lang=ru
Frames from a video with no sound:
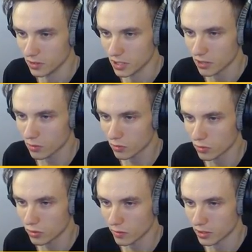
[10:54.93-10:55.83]
Я крутой
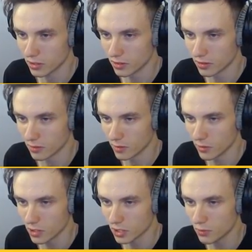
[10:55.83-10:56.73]
чувак теперь.
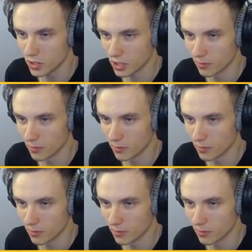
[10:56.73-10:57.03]
Понимаешь, я спиннером